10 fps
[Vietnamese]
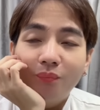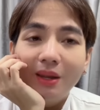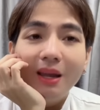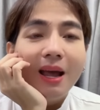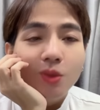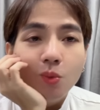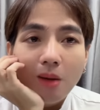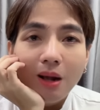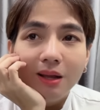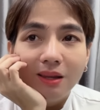cái ngày chúng
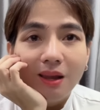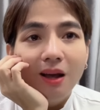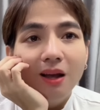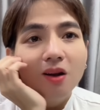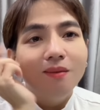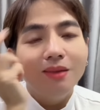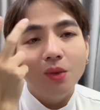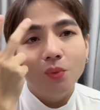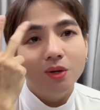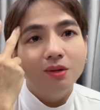mất á trời ơi có
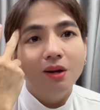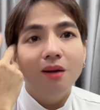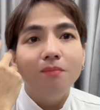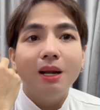nhiều người đến